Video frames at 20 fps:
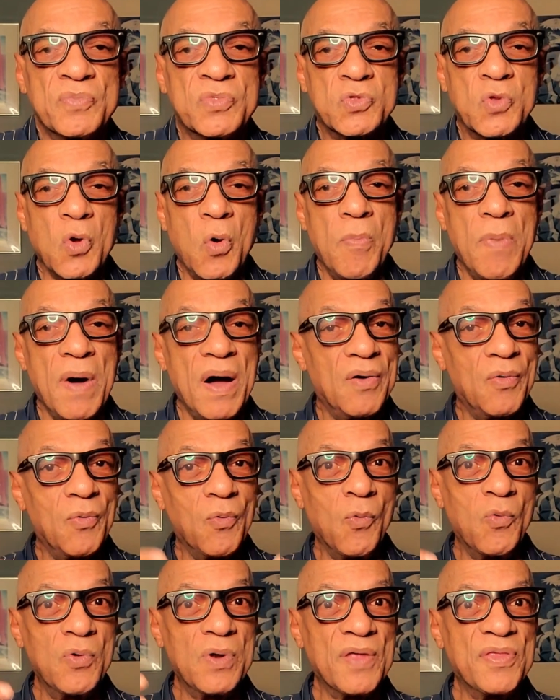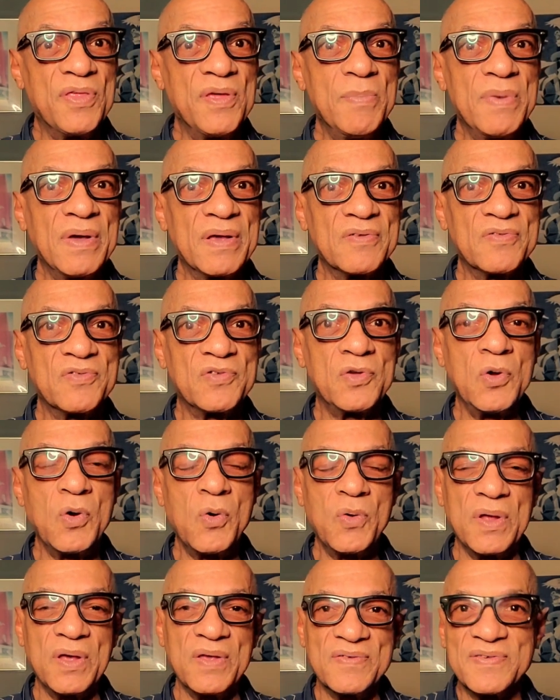toma unas
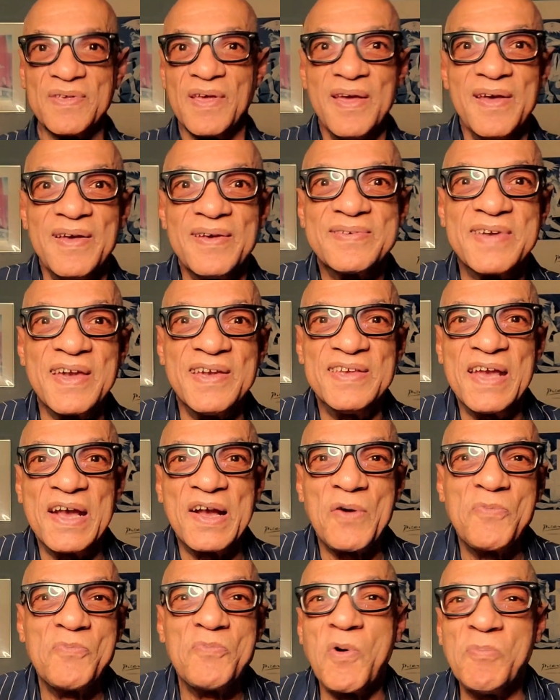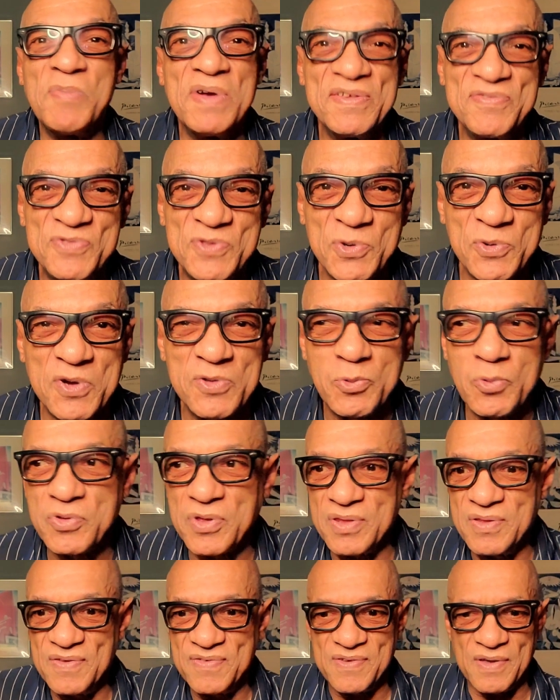dimensiones que llega un momento que tú
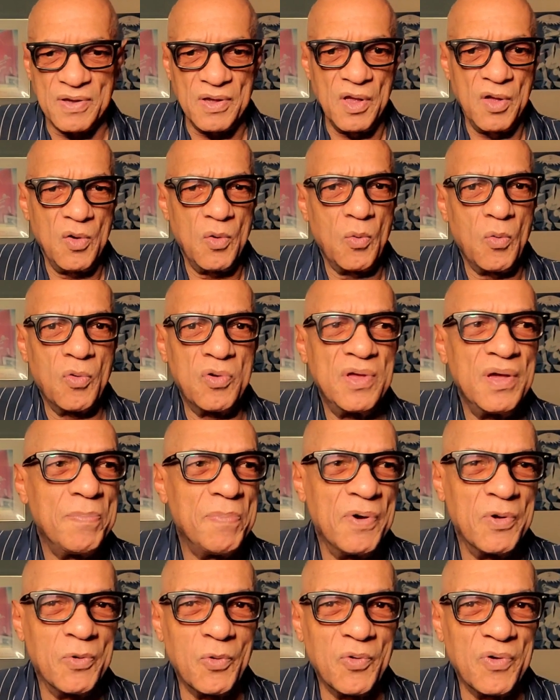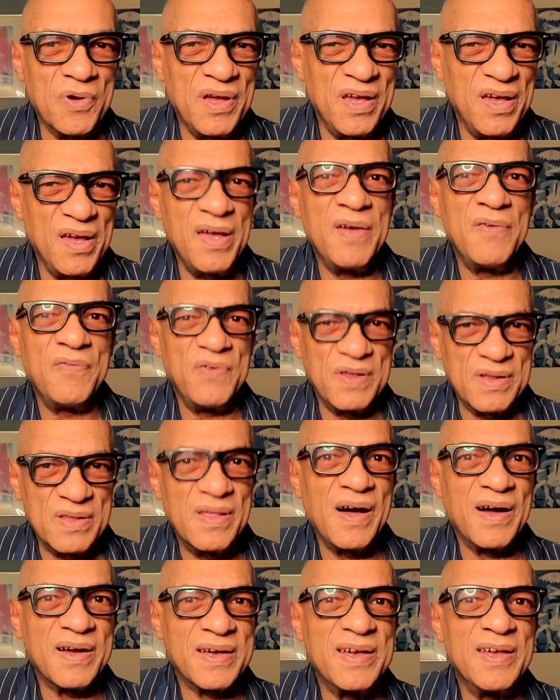te dices, oye, pero es
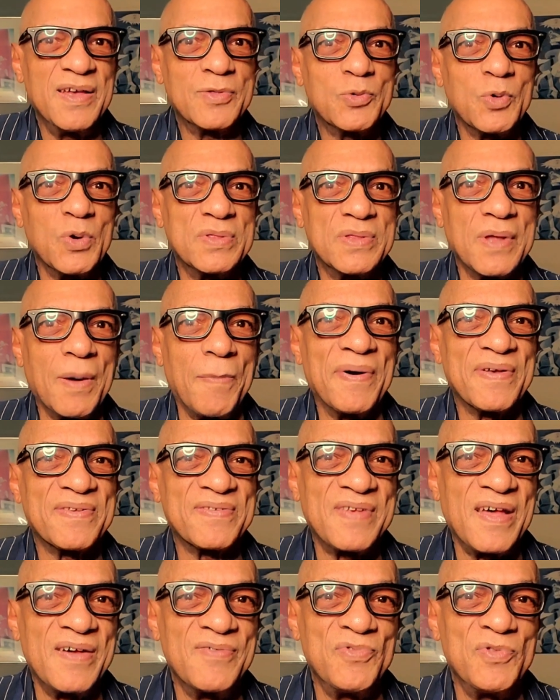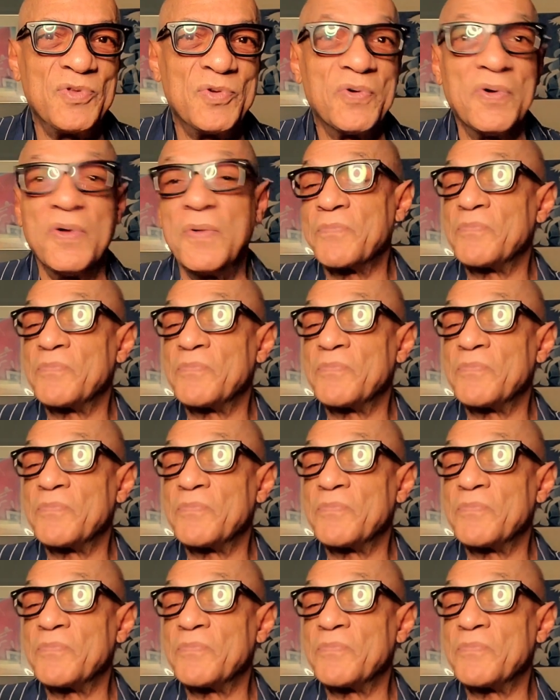verdad que esto está pasando.